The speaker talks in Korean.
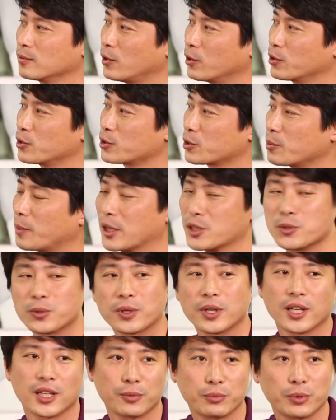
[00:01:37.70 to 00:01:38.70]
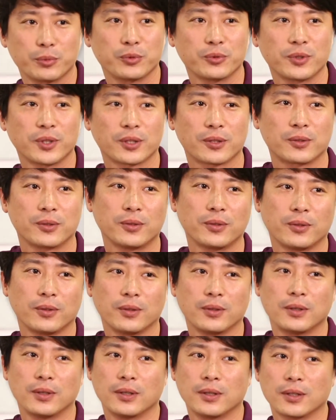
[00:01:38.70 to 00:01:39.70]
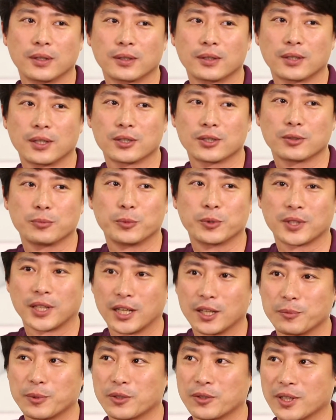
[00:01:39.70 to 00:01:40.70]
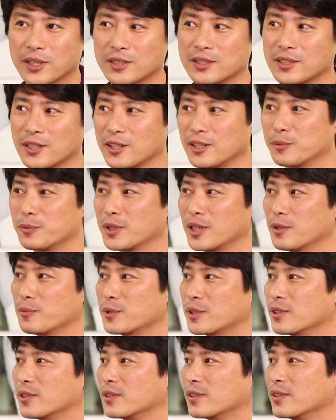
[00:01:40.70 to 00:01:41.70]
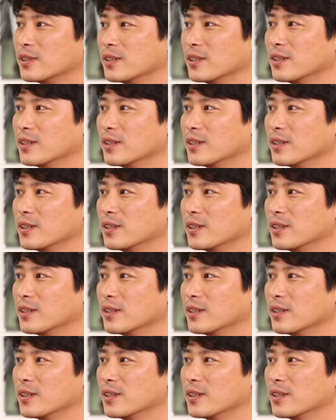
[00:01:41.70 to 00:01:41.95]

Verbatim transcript: 어느 정도 만족해하는 부분도 있고 그래서 뭐 다음에도 같이 작업을 하면은